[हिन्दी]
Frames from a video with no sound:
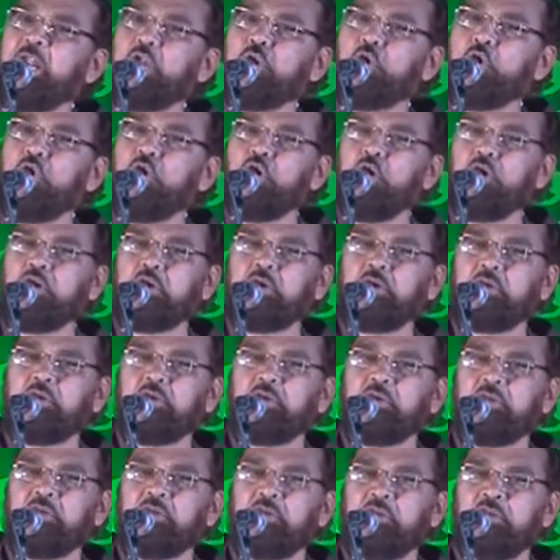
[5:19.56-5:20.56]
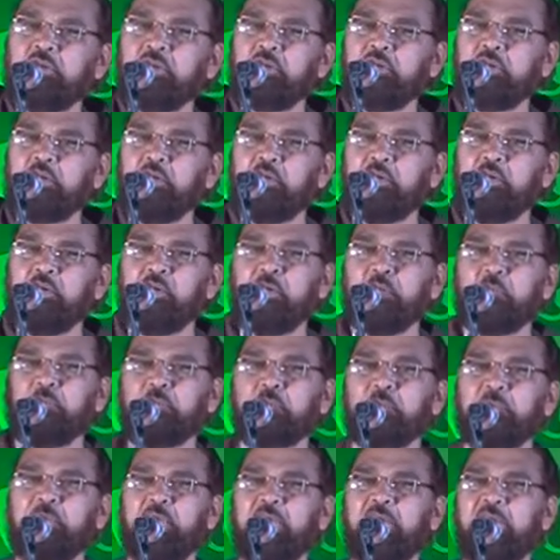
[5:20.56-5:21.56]
लोग
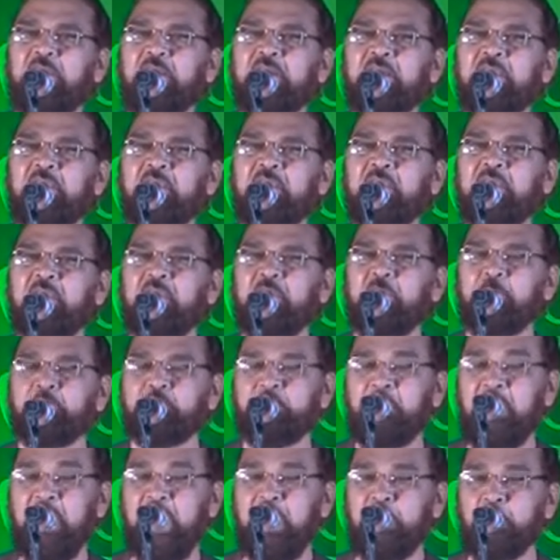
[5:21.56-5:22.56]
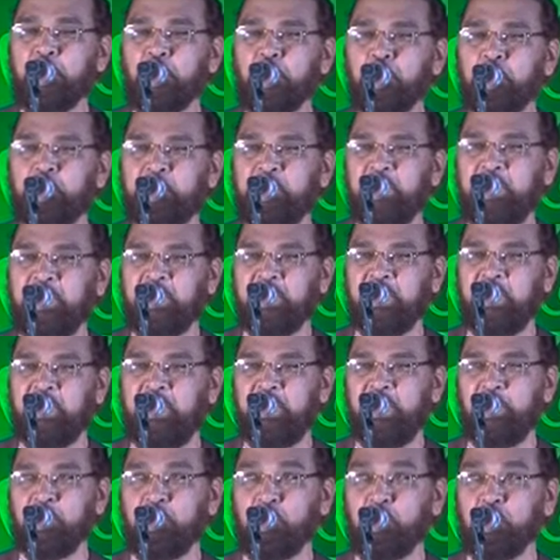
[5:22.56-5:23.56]
मैंने पैरों पे
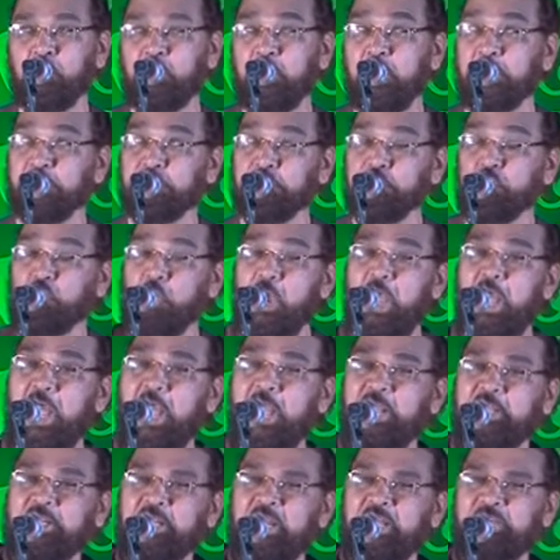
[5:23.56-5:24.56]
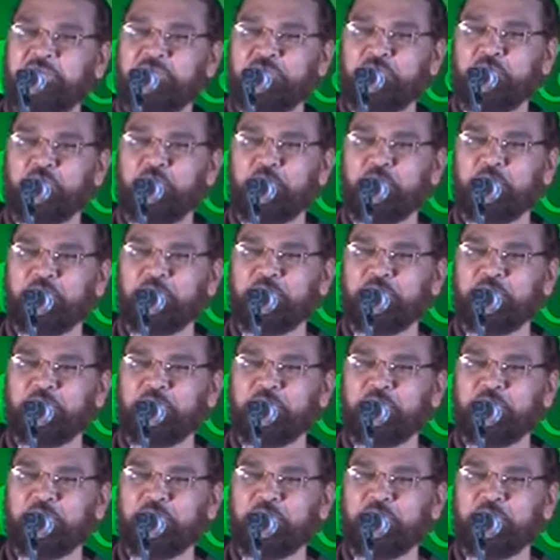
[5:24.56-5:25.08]
खड़े होकर छुआ आकाश को